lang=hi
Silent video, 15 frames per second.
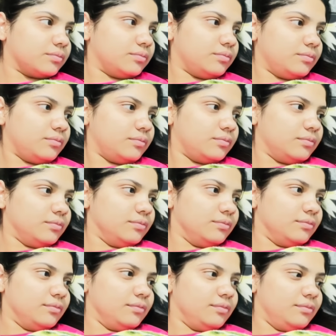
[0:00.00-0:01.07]
चिम चिम हो
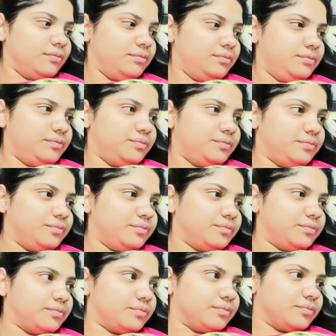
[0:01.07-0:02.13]
जाएगी अच्छा सुनो
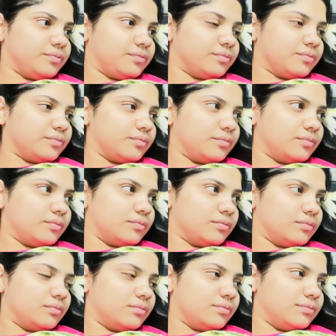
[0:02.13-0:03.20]
सुनो सुनो आप
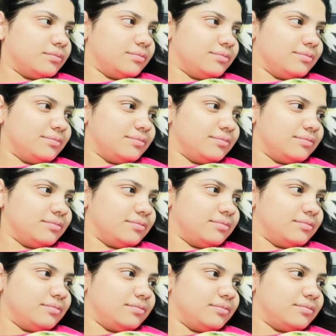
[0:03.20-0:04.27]
बताओ आप डॉक्टर बन
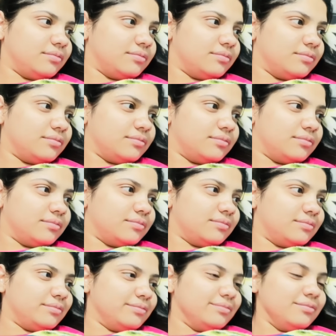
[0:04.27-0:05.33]
गए
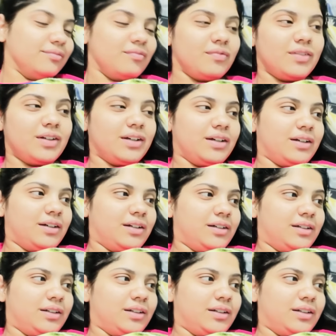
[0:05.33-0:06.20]
थे मेरा बेबी